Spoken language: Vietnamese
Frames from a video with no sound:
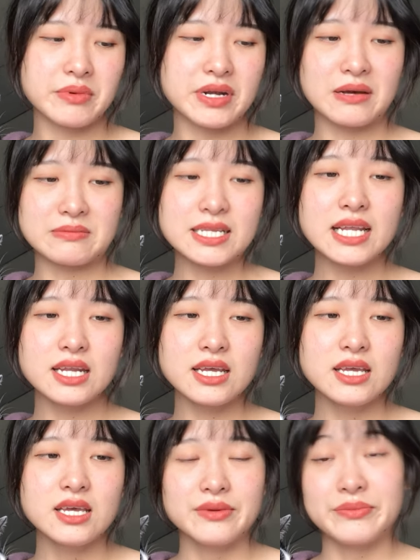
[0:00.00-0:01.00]
mình đọc sách á
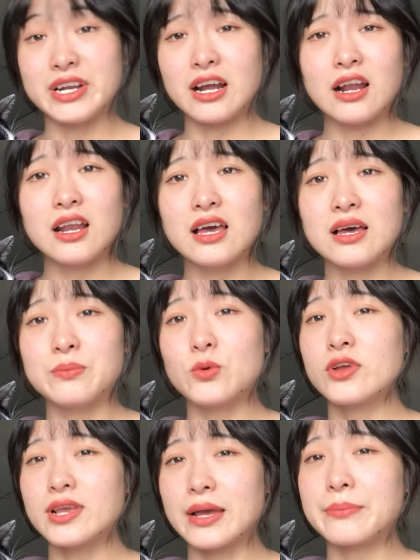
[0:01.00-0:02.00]
mình nói là
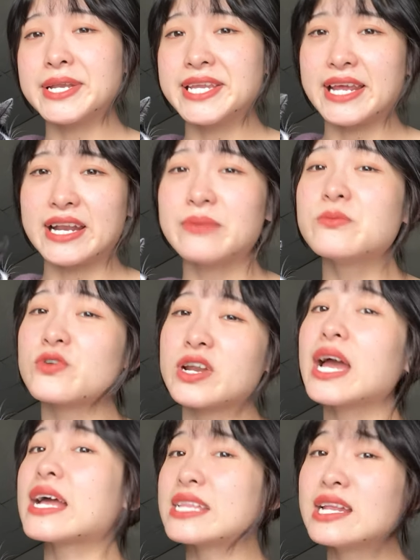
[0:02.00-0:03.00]
mỗi ngày mình dành ra một
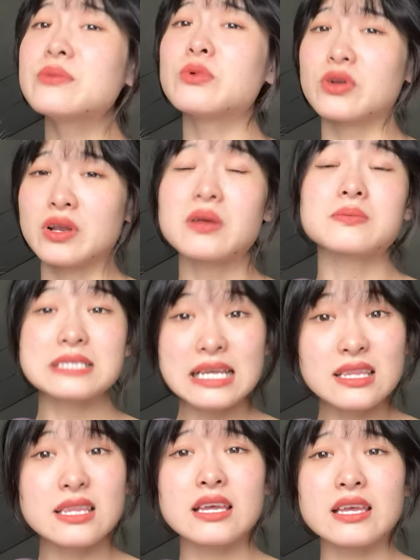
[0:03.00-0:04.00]
đến hai tiếng đồng hồ để đọc
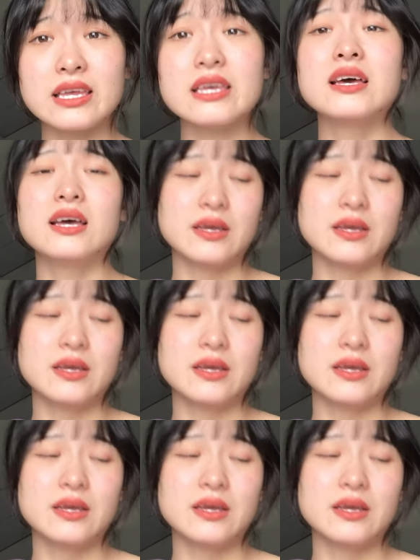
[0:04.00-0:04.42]
sách thì